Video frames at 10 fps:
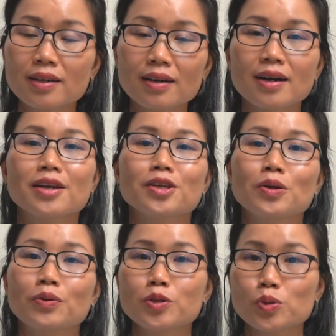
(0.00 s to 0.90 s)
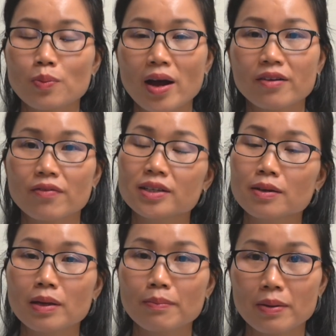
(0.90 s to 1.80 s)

rất là nhiều cái chuỗi bài vitamin